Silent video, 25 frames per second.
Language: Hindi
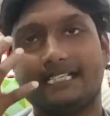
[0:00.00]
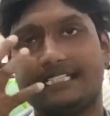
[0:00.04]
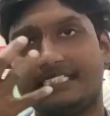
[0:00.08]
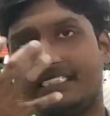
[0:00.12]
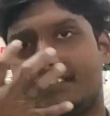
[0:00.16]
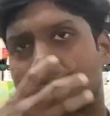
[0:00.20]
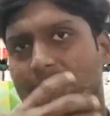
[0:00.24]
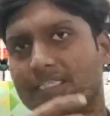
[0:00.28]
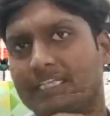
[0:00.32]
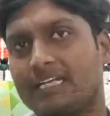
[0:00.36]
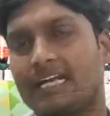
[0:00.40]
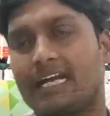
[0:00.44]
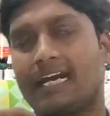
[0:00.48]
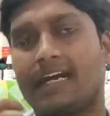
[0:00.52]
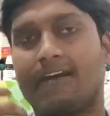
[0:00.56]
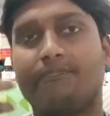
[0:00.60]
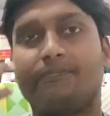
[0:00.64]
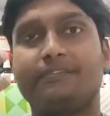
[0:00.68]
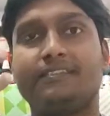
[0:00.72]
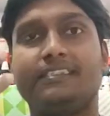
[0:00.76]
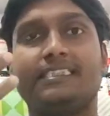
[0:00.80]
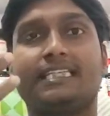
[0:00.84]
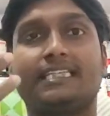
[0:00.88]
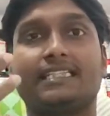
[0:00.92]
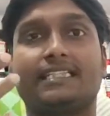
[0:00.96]
इसमें
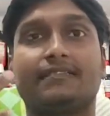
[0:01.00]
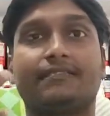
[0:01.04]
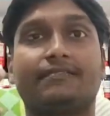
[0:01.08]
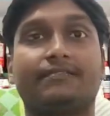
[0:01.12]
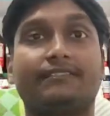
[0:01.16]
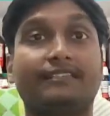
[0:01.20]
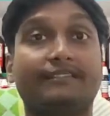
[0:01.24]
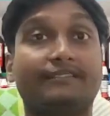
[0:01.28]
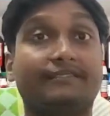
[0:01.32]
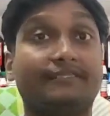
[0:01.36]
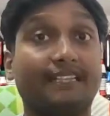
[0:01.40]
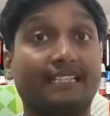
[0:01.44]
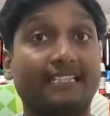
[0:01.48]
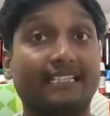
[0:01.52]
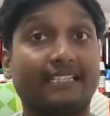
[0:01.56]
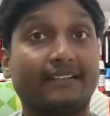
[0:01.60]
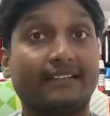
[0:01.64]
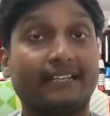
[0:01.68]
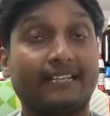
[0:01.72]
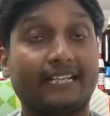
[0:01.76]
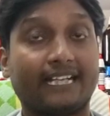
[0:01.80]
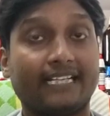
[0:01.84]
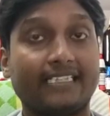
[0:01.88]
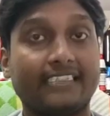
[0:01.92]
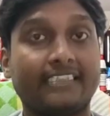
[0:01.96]
काफी ज्यादा फेवरेट
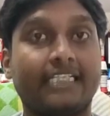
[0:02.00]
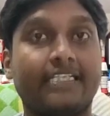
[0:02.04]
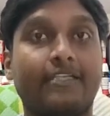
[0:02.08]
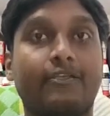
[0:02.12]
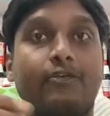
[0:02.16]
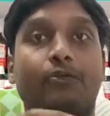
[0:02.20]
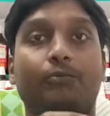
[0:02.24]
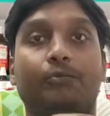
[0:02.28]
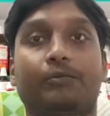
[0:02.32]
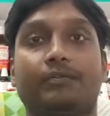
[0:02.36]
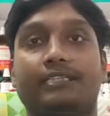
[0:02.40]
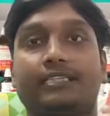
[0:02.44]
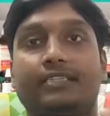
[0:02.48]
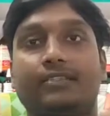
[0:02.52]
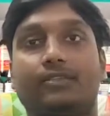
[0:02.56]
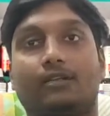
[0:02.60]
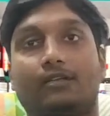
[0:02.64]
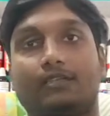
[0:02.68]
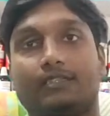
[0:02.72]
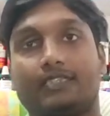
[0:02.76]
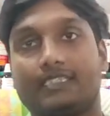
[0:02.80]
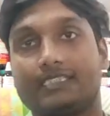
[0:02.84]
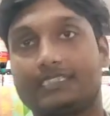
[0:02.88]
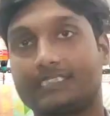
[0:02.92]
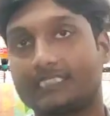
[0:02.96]
दवा कई सारे होम्योपैथिक
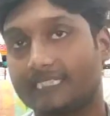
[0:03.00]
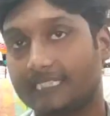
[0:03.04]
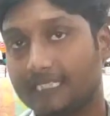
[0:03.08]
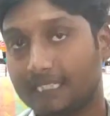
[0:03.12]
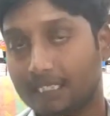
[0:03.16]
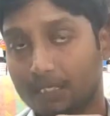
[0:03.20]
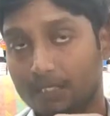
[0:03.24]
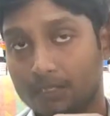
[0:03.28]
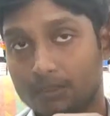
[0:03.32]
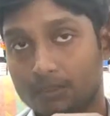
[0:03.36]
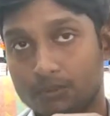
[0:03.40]
डॉक्टर्स की